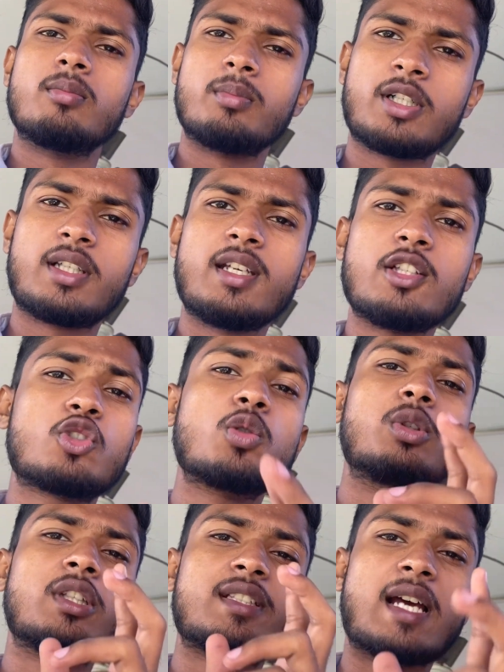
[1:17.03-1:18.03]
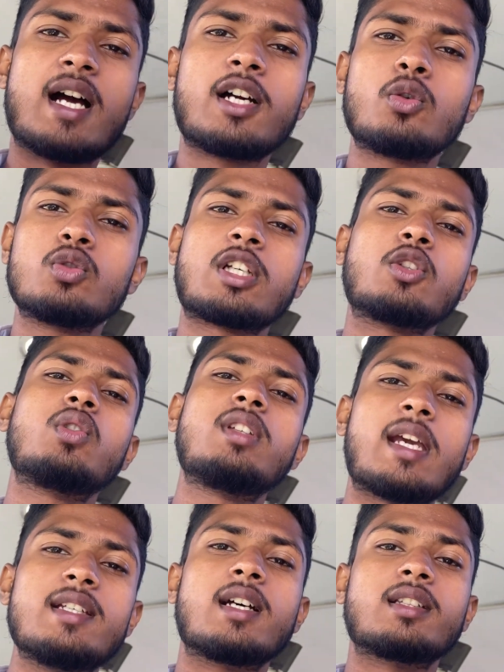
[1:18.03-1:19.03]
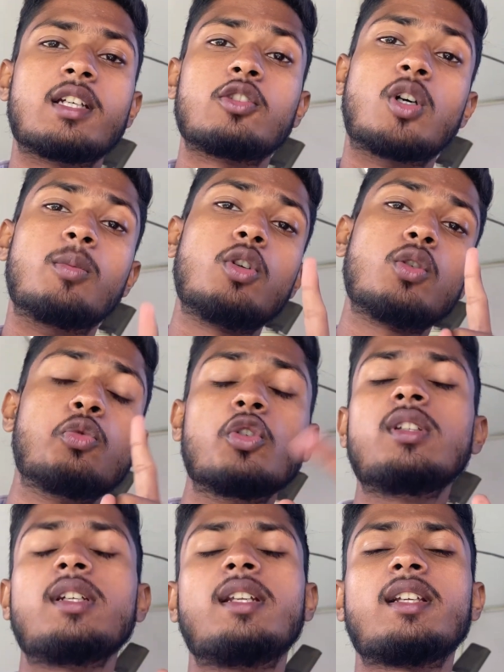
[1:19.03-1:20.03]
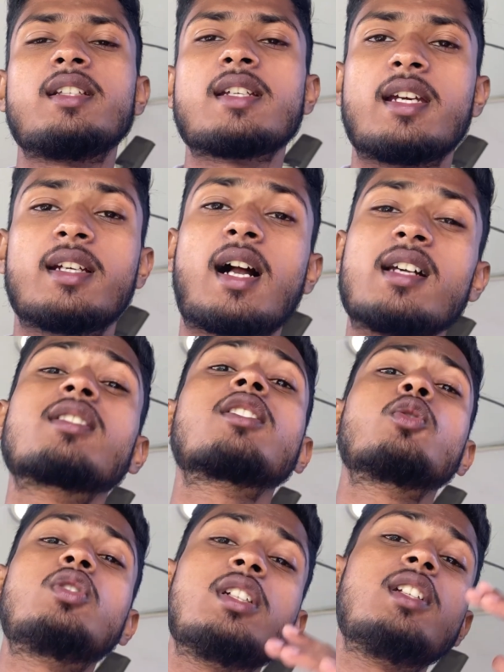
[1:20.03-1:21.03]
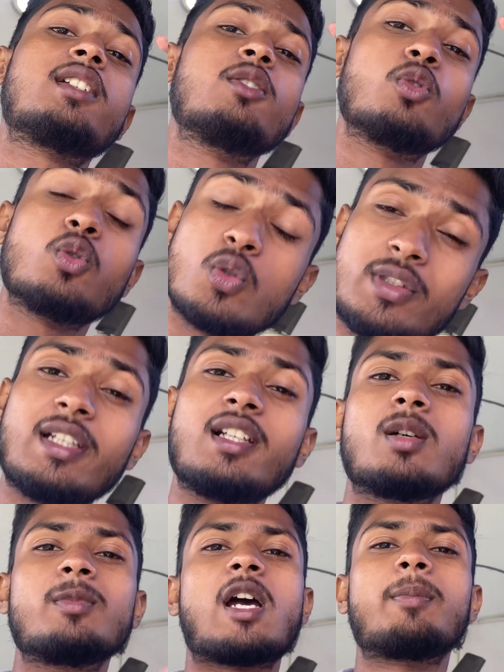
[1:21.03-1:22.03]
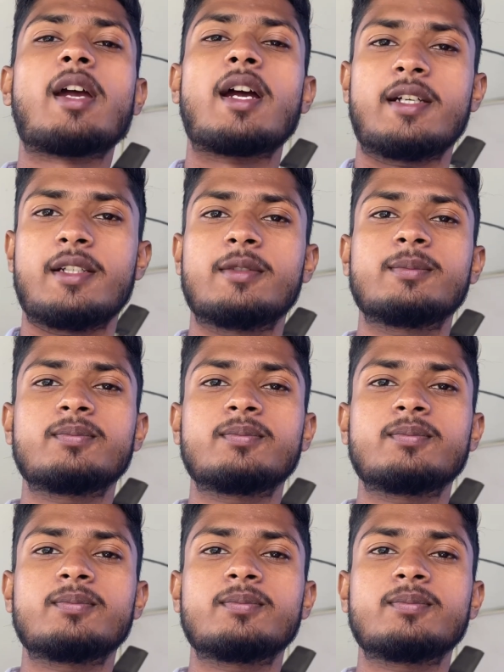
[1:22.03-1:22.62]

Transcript: बकरिया जिसको बोलते हैं छागर उसका तो दिया ही जाता है तो हम लोग वो देखने के लिए जाएंगे खास करके उसी उसी के लिए हम यहाँ पे आए हैं